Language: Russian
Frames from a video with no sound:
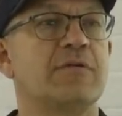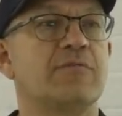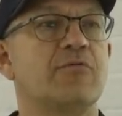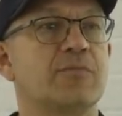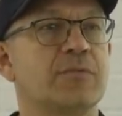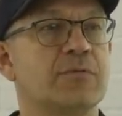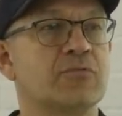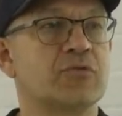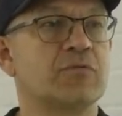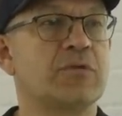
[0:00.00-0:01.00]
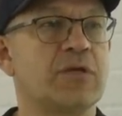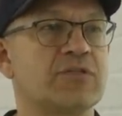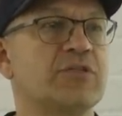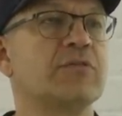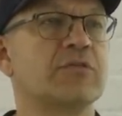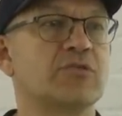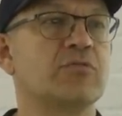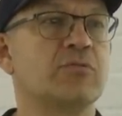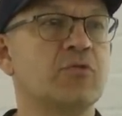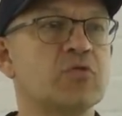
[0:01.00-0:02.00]
Вот, потому что я рассчитывал,
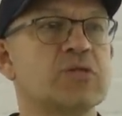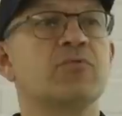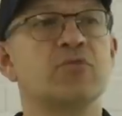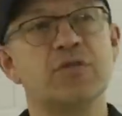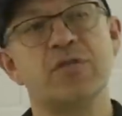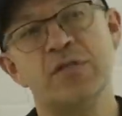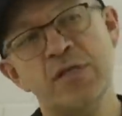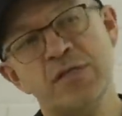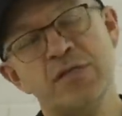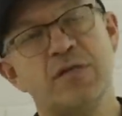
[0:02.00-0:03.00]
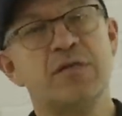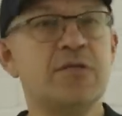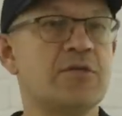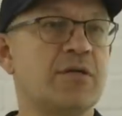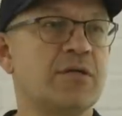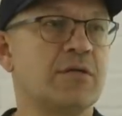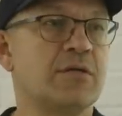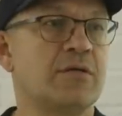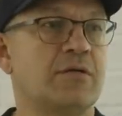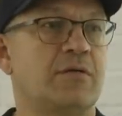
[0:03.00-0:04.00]
что будут со мной жить и дети, и родители,
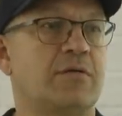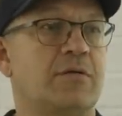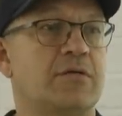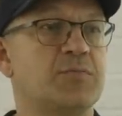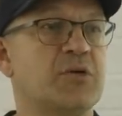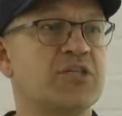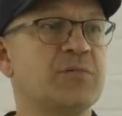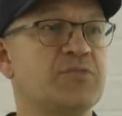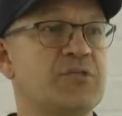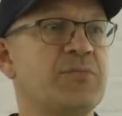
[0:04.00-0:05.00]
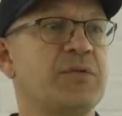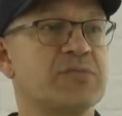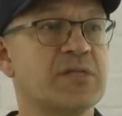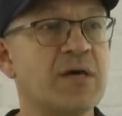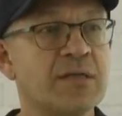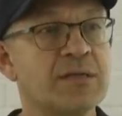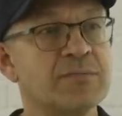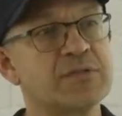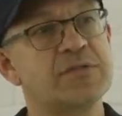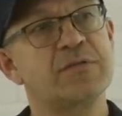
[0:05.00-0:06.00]
с большим зимним
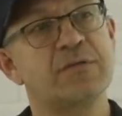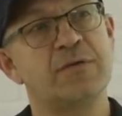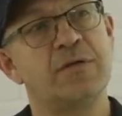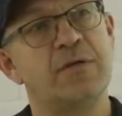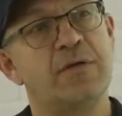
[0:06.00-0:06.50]
садом, с